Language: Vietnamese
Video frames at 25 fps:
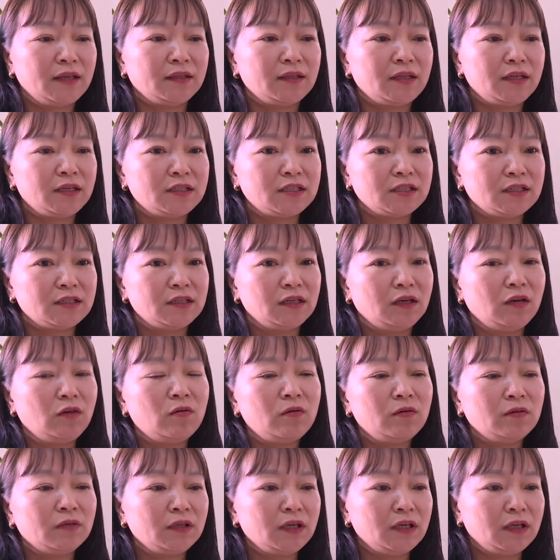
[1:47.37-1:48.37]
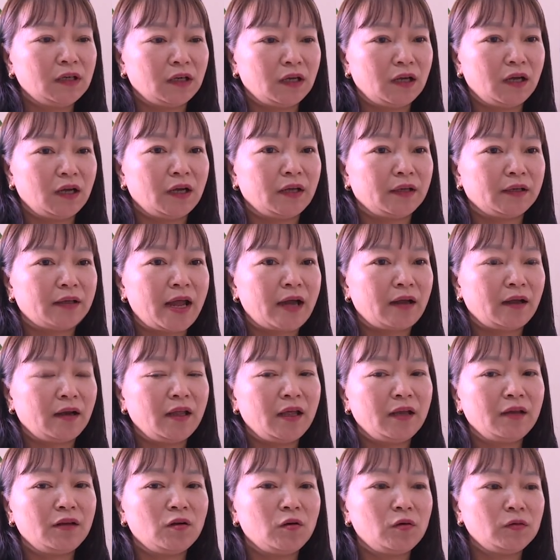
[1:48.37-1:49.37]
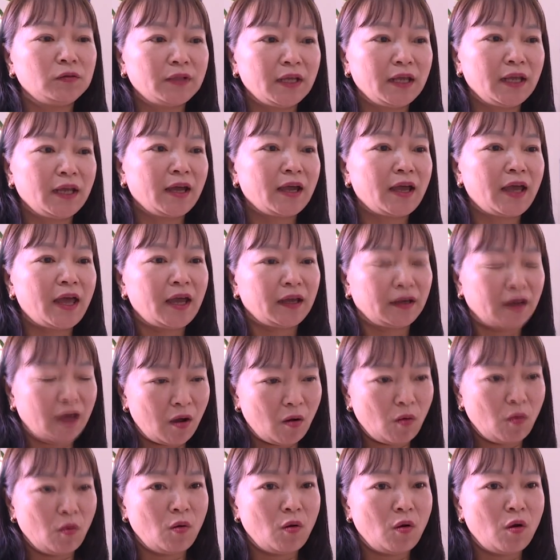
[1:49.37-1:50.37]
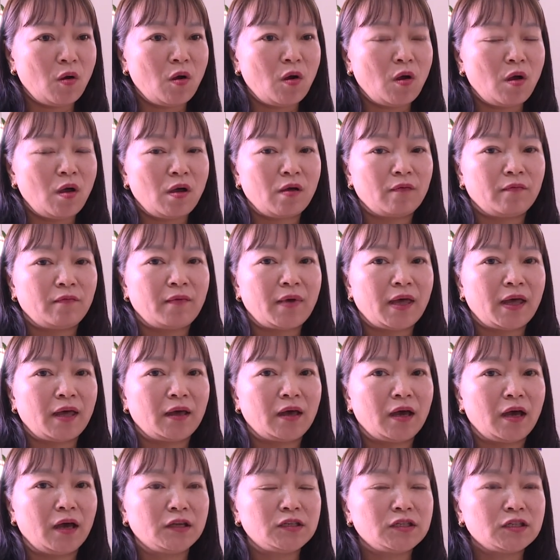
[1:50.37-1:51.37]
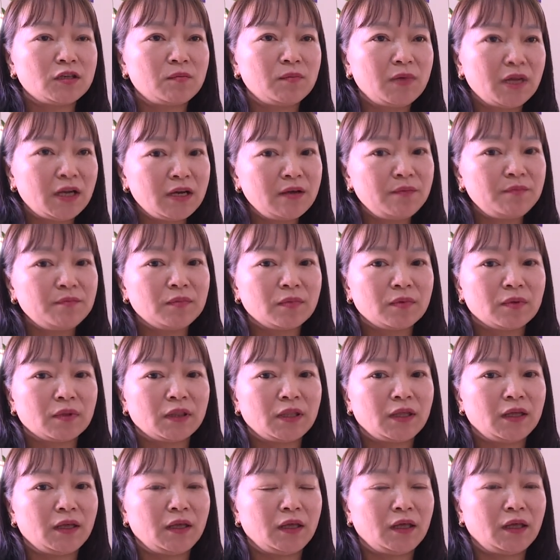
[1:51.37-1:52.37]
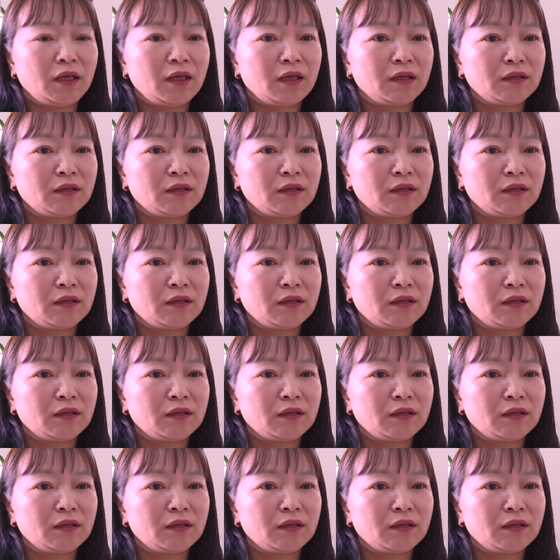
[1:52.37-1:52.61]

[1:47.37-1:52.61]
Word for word: thì trường luôn được đặt lên ưu tiên hàng đầu và ở trong lớp thì